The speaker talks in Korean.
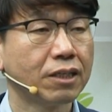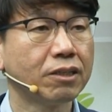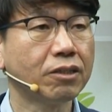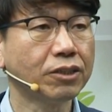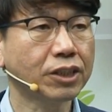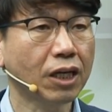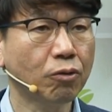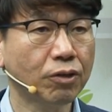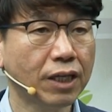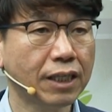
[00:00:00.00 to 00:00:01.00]
이런
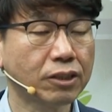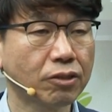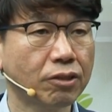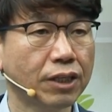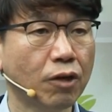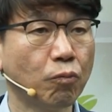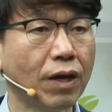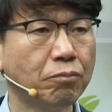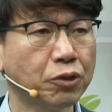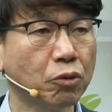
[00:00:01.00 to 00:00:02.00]
차원에서의
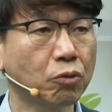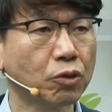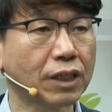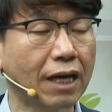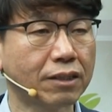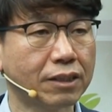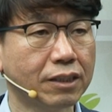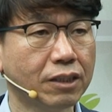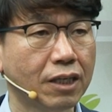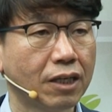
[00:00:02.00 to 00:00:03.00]
외부적으로
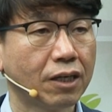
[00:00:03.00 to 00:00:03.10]
나를